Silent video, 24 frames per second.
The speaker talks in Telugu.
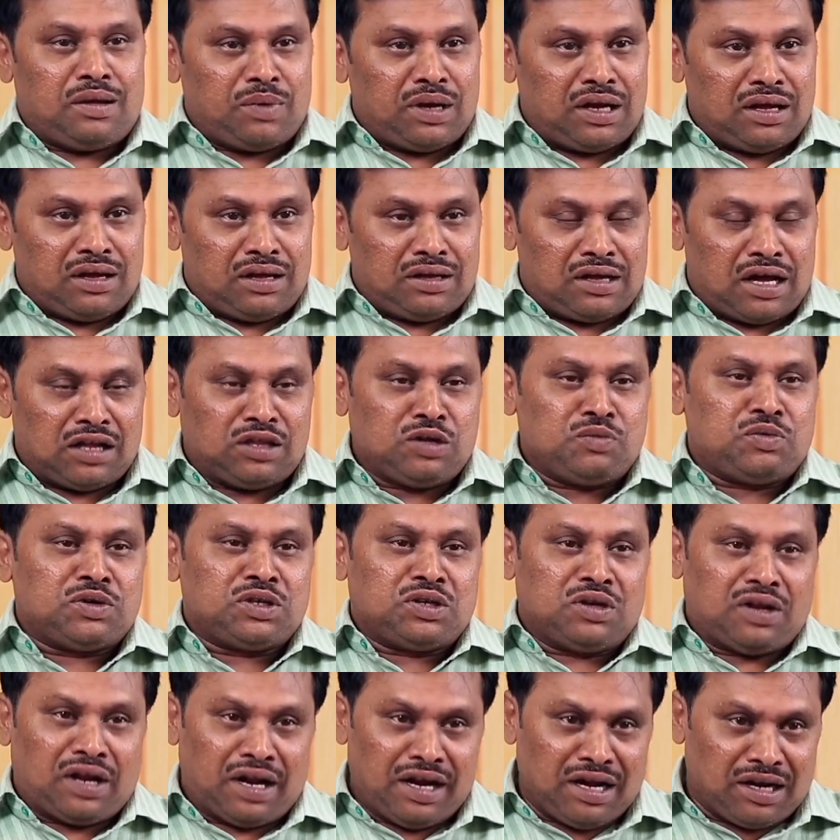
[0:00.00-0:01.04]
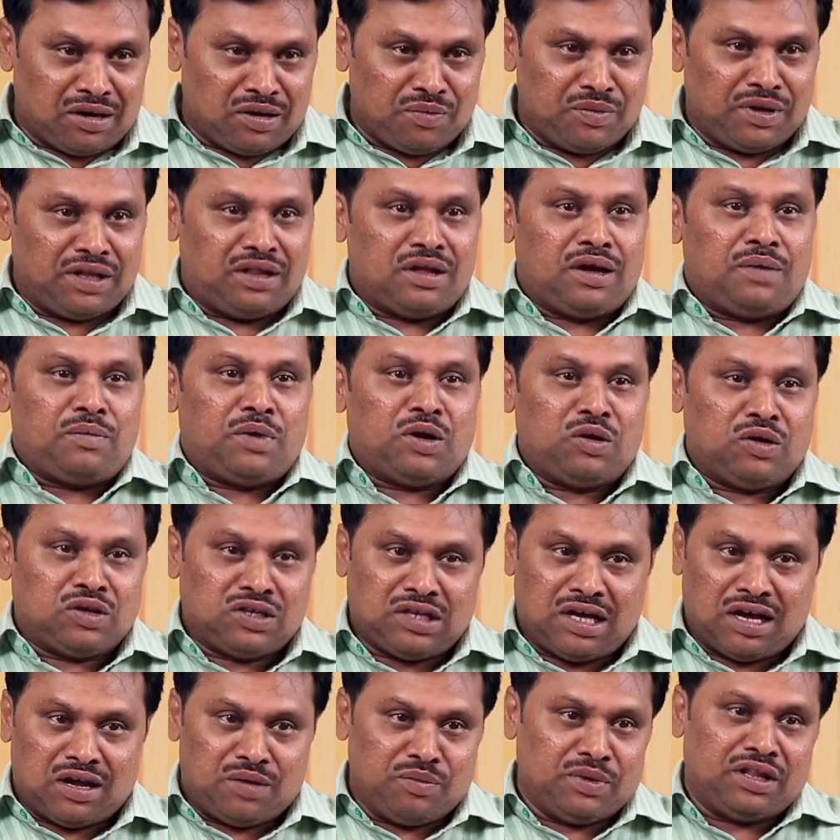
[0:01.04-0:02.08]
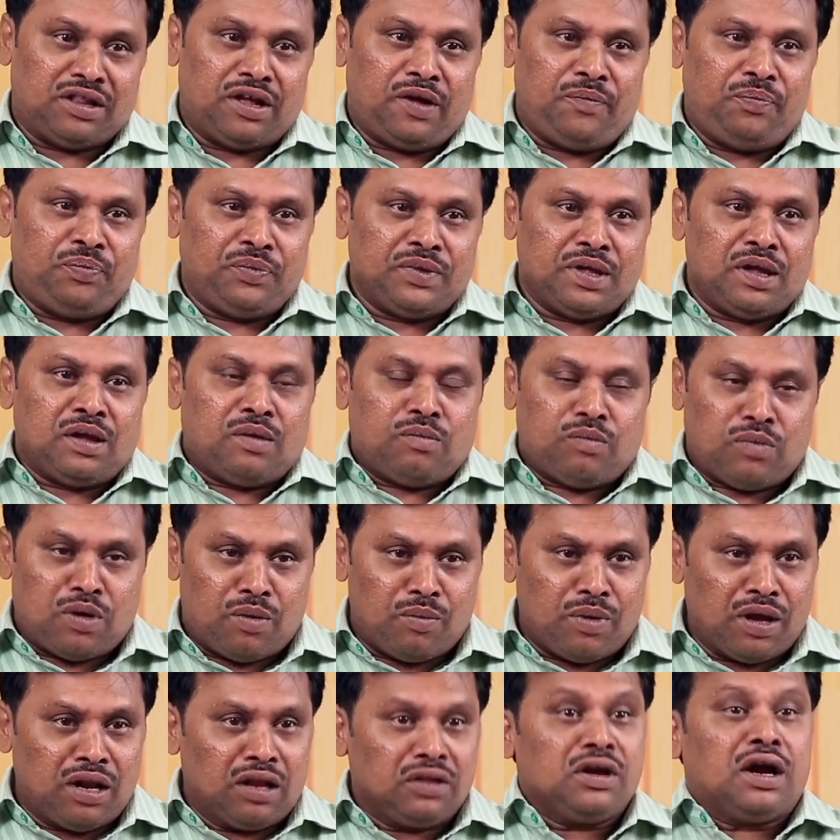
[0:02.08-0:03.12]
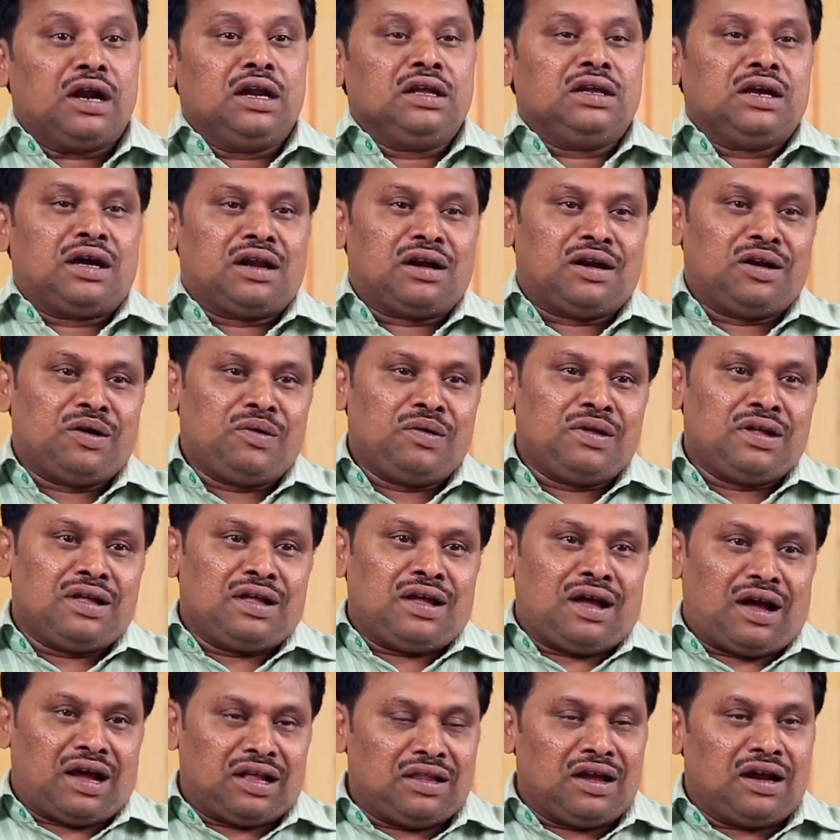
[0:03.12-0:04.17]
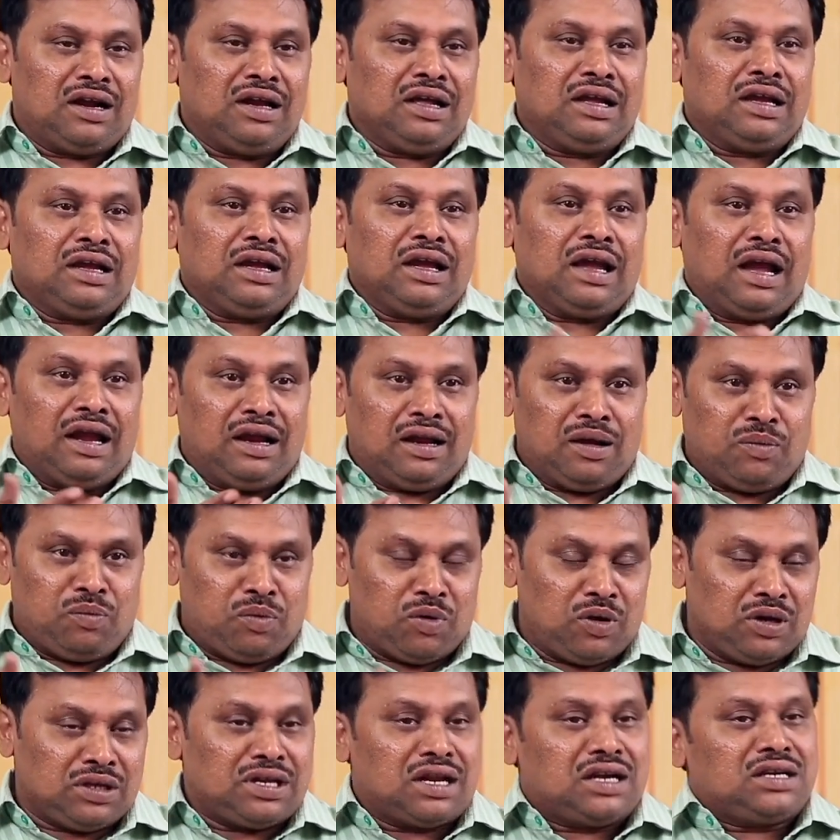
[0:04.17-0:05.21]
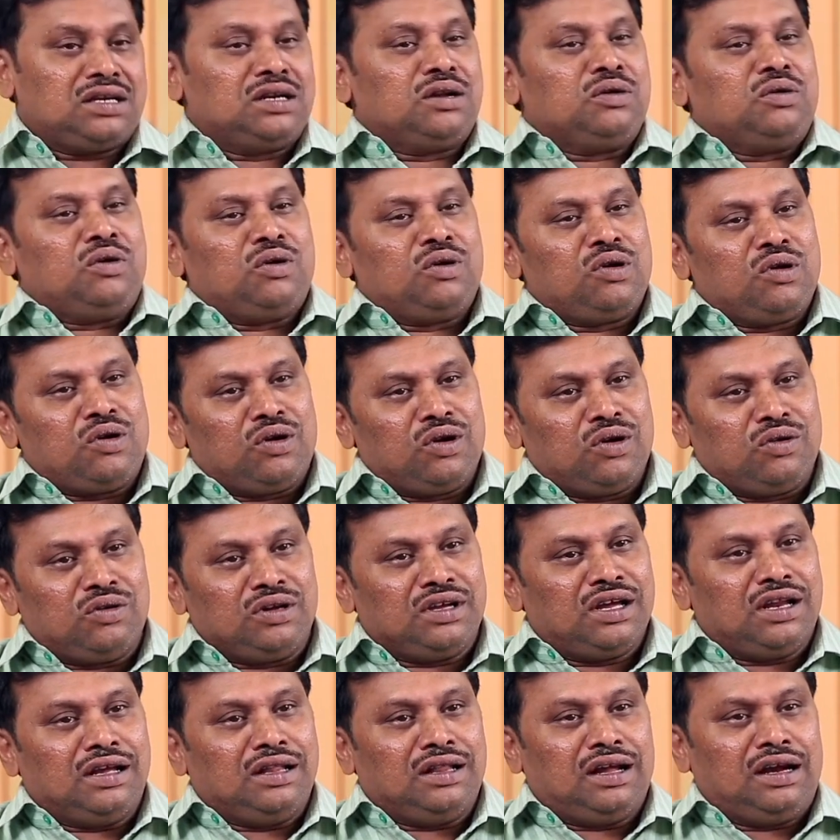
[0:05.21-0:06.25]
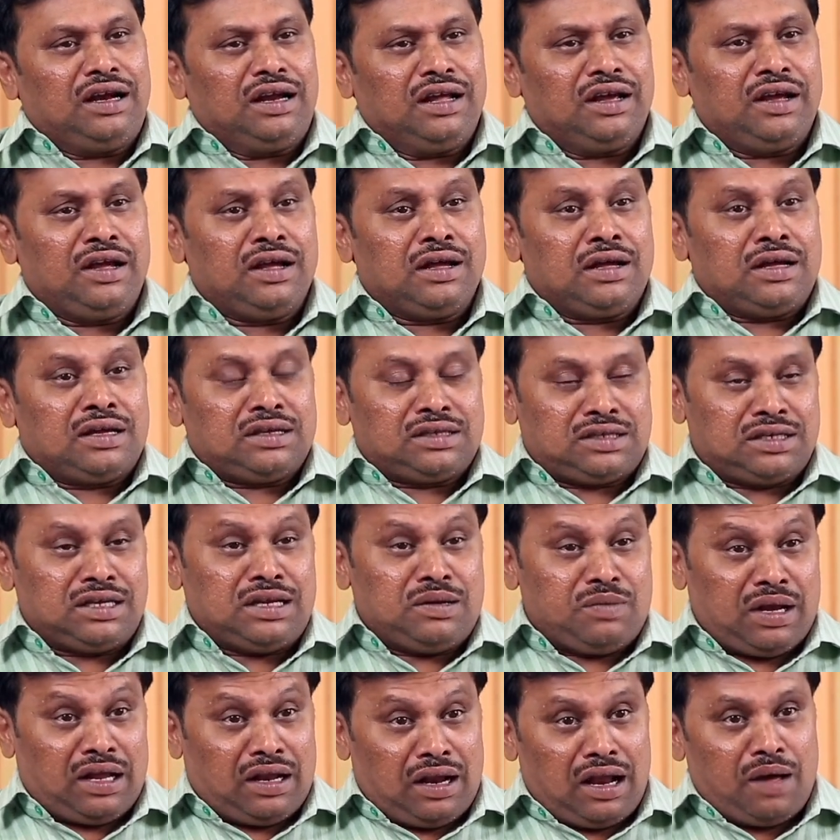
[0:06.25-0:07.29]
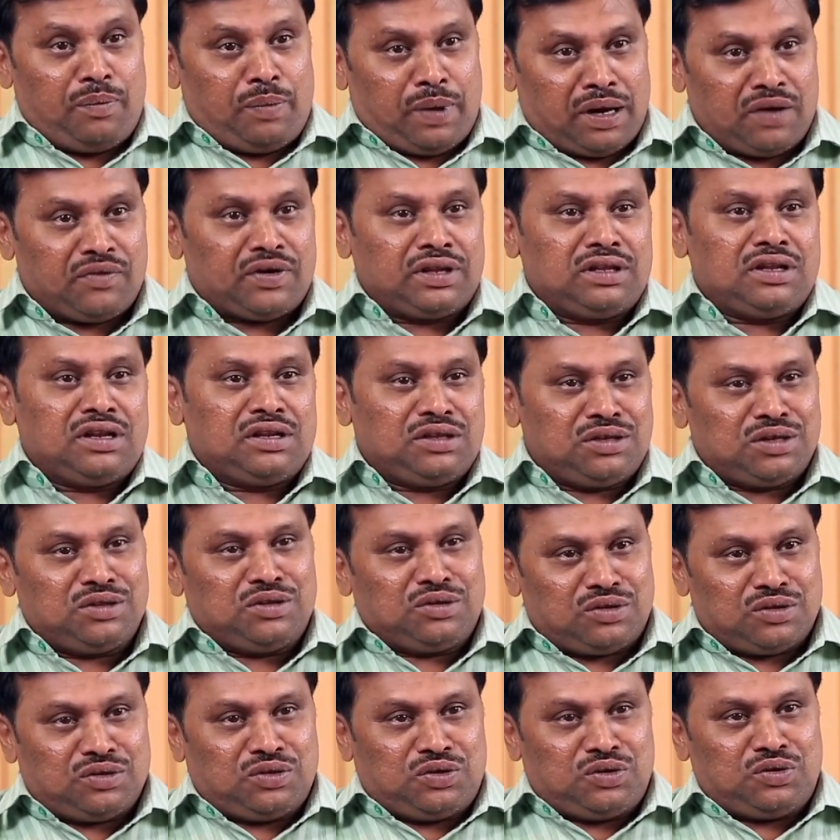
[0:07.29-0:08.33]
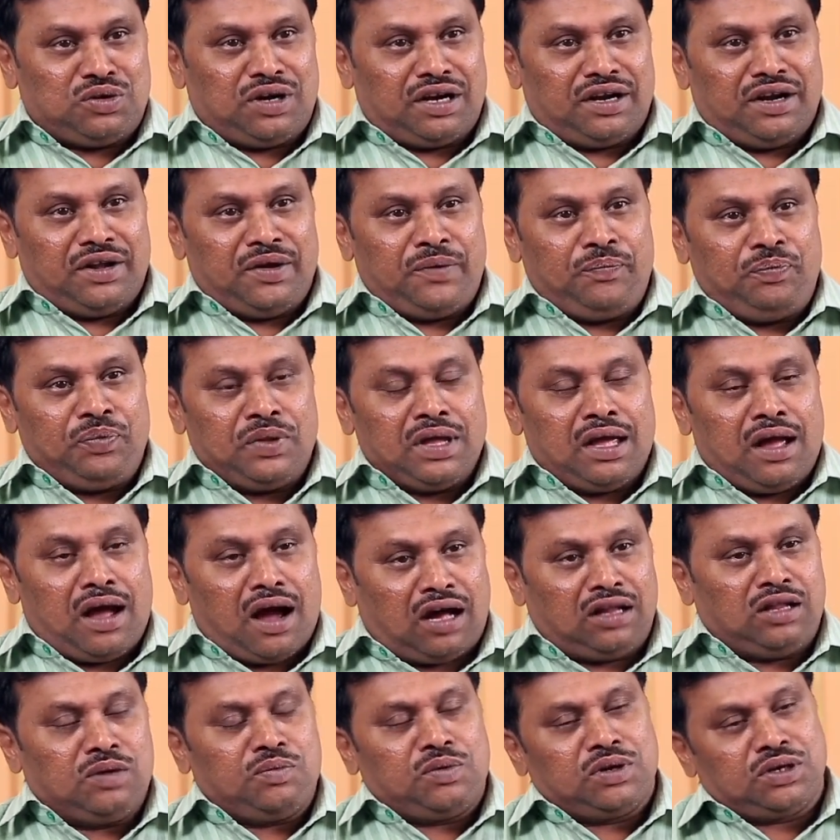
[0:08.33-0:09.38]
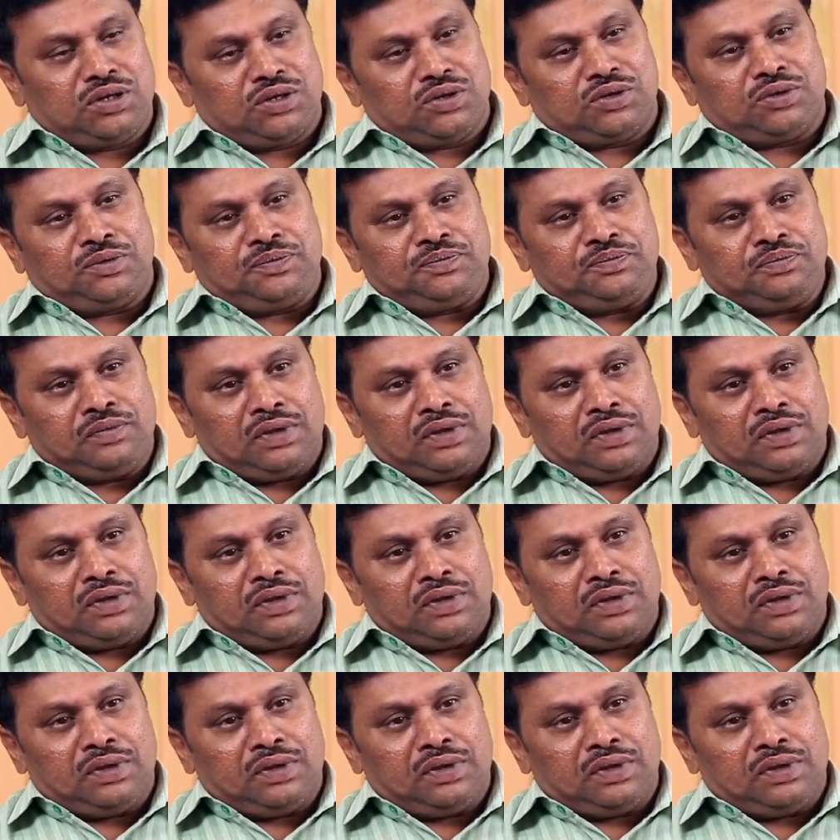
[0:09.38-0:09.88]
మన ఆదిపురుషు రైటర్ మీద మనోజ్ గారి మీద బొంబాయిలో దాడి జరగడం ఆ దాడికి ఆయన పోలీసు రక్షణ కోరుకోవడం జరిగింది అంటే సినిమా ఎలా పరివర్తన చెందుతుంది చూడండి ఆదిపురుషు